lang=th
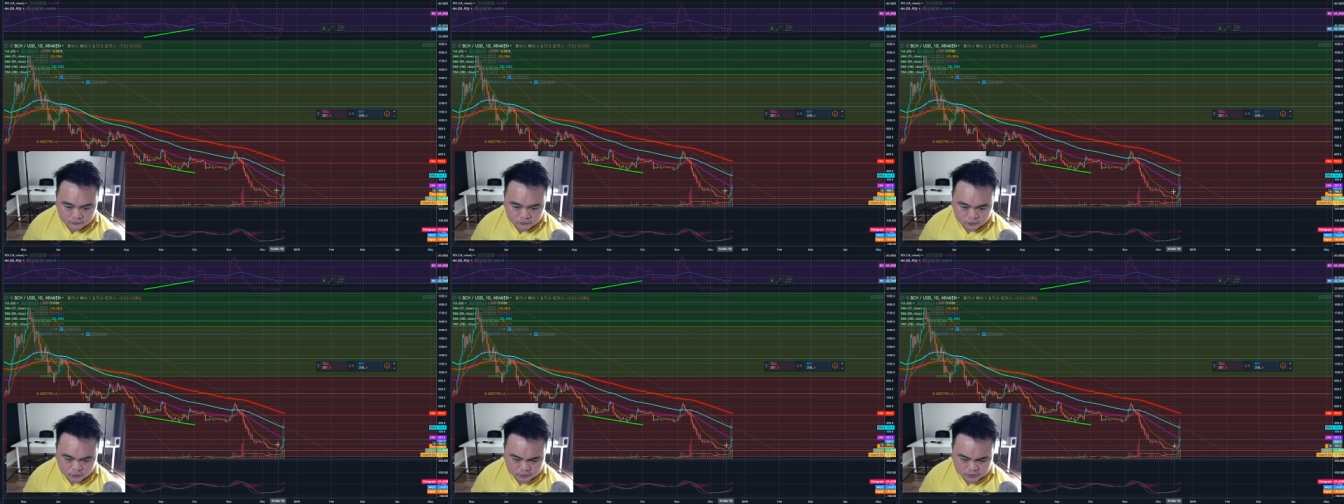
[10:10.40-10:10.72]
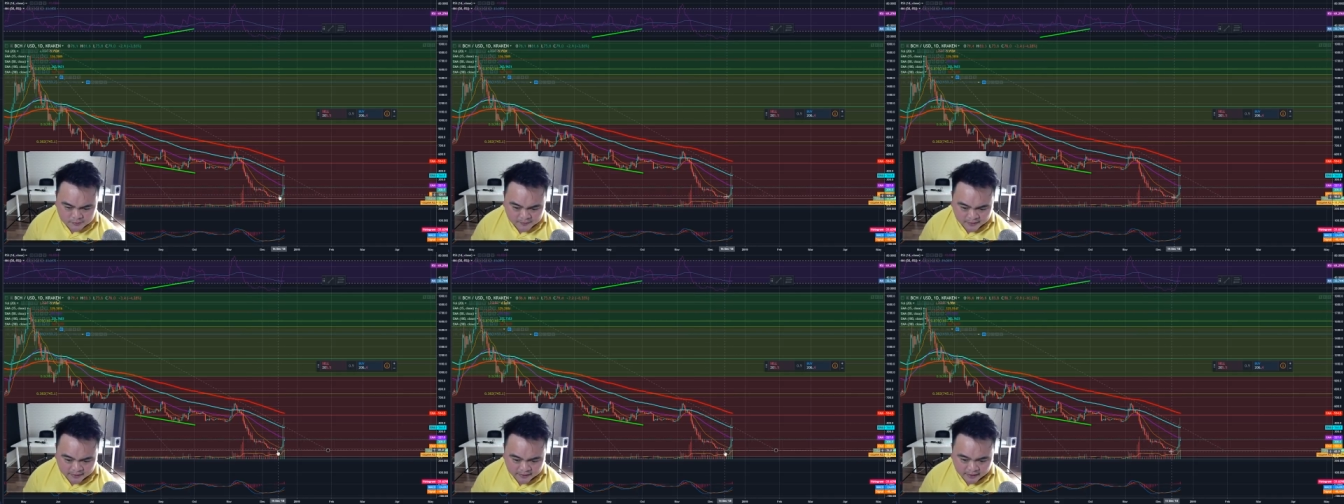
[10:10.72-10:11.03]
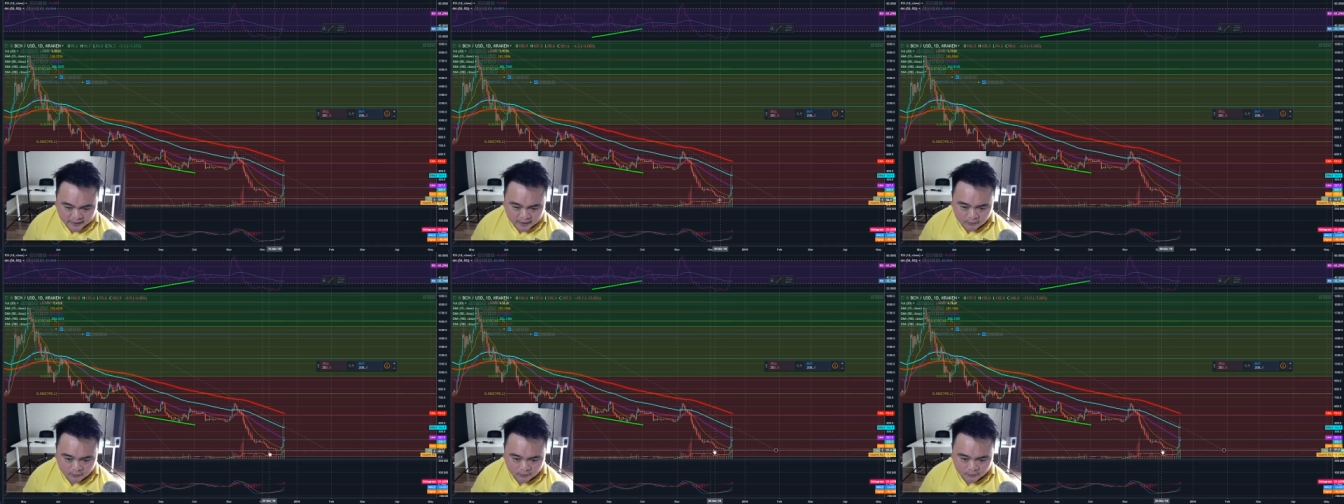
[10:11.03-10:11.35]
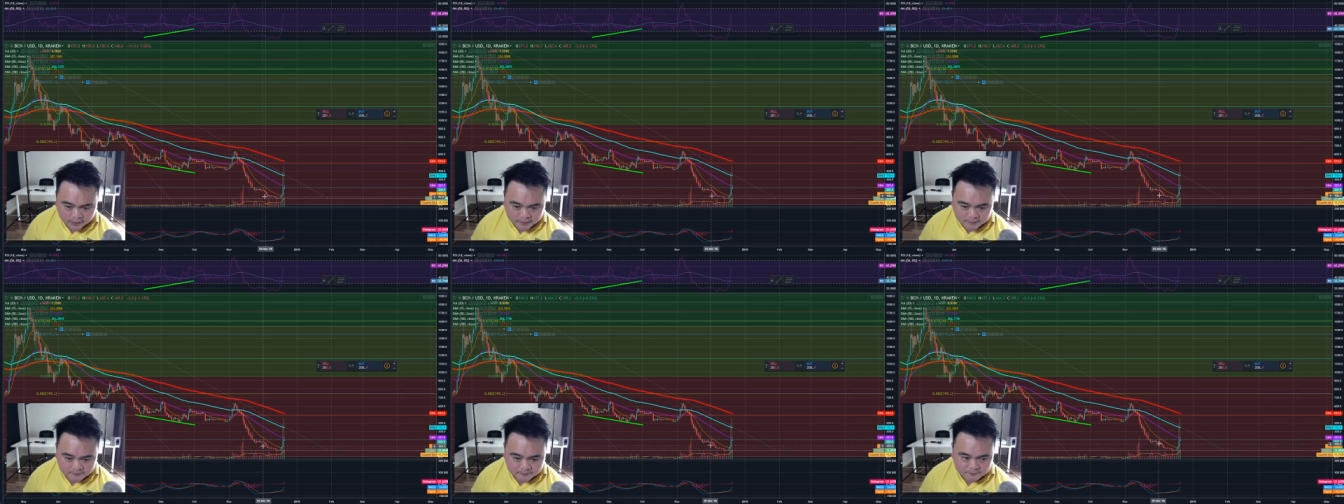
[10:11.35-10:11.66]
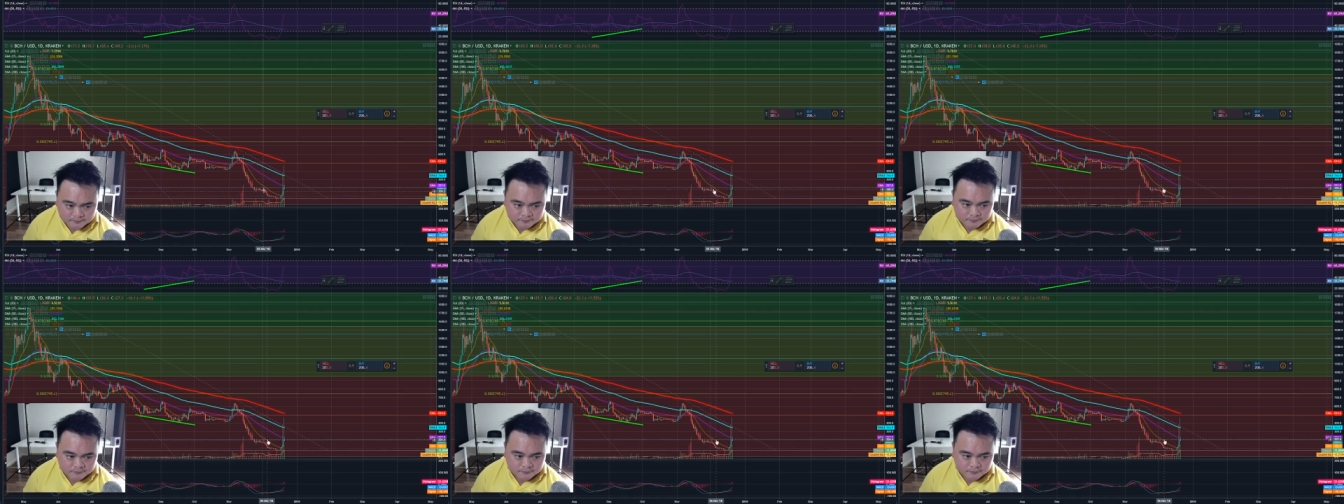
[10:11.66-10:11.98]
ช่วงที่มันเทลงเนี่ย
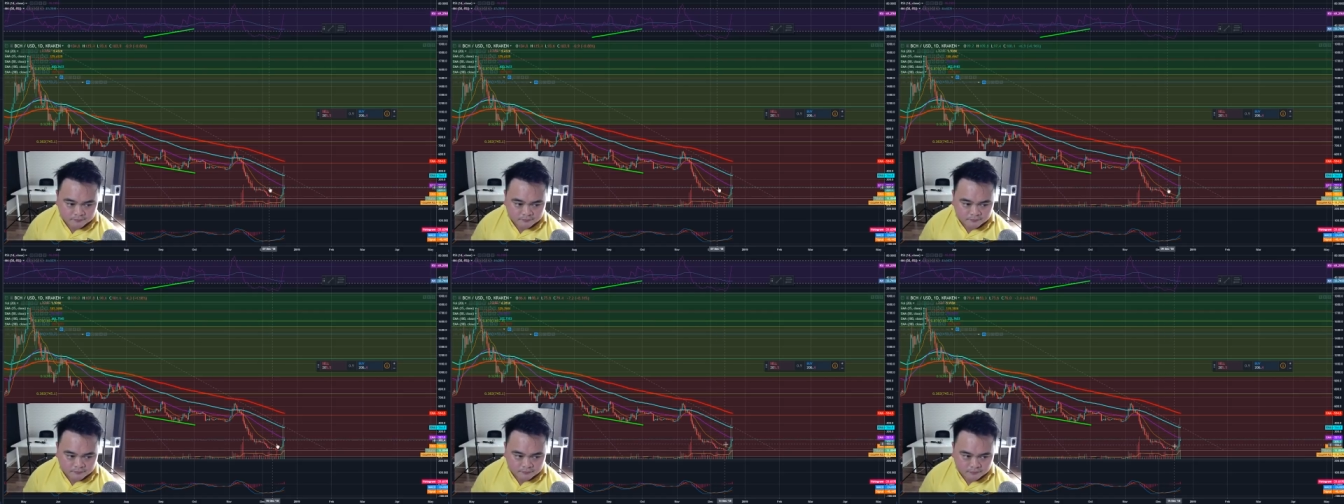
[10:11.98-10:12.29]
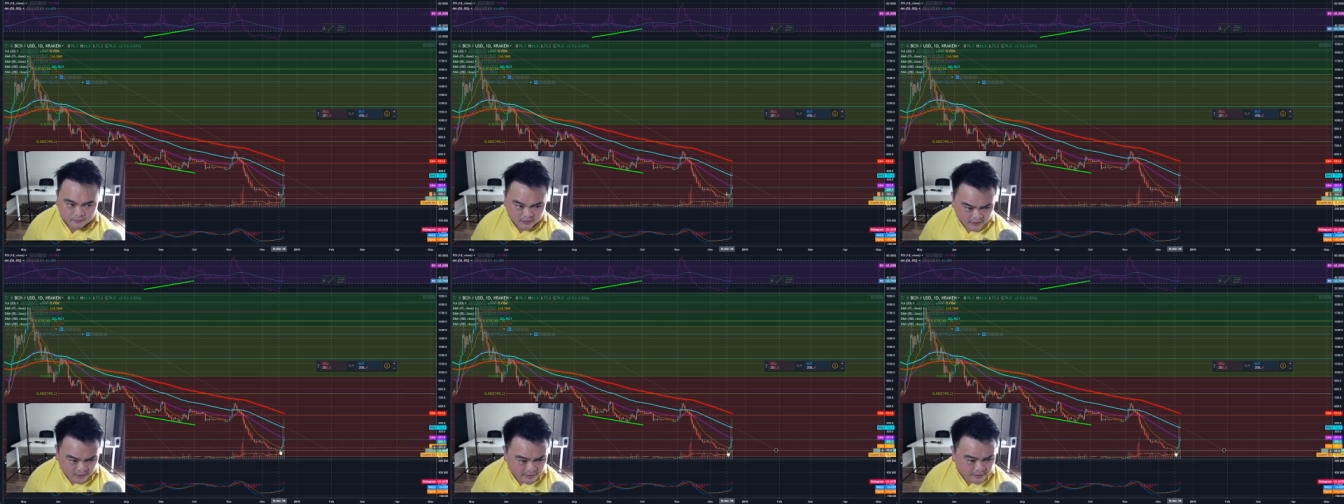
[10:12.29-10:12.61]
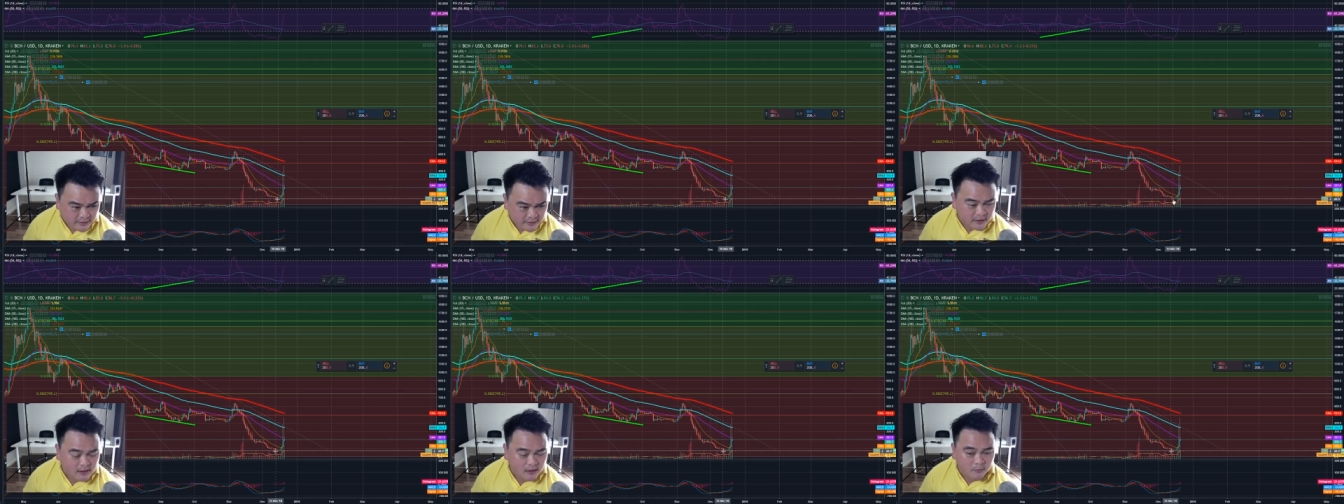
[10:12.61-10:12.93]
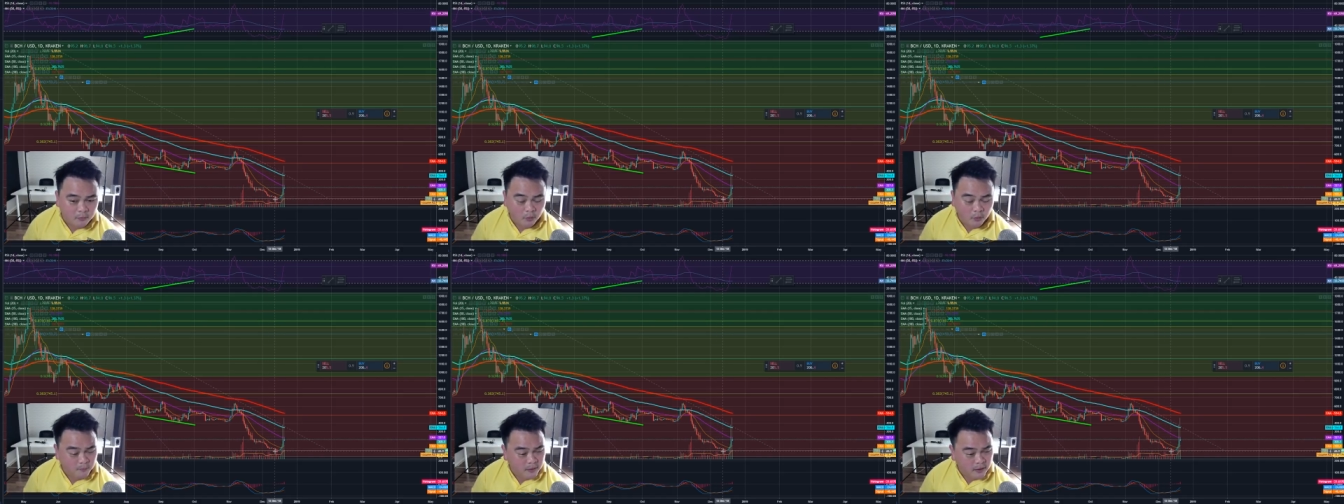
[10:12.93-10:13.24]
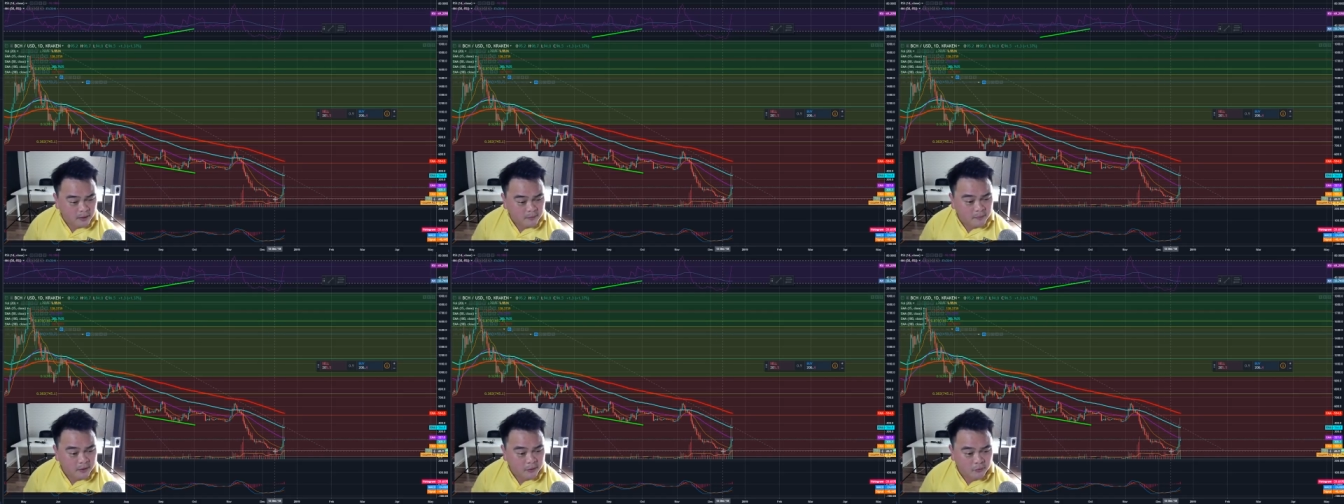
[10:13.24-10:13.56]
จริงๆแล้วผมไม่
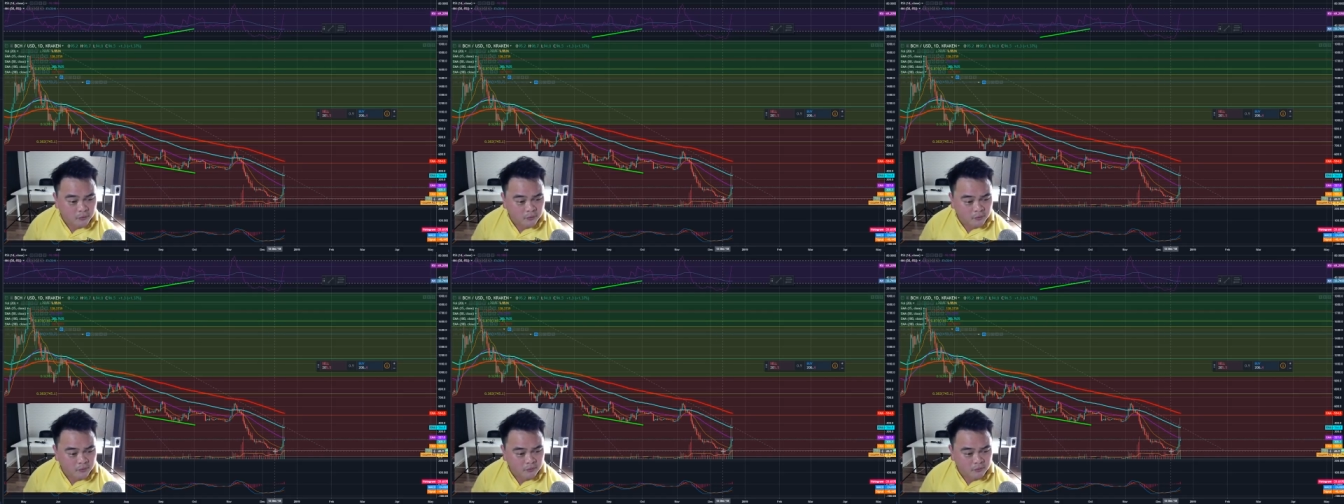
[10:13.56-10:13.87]
ได้มาดู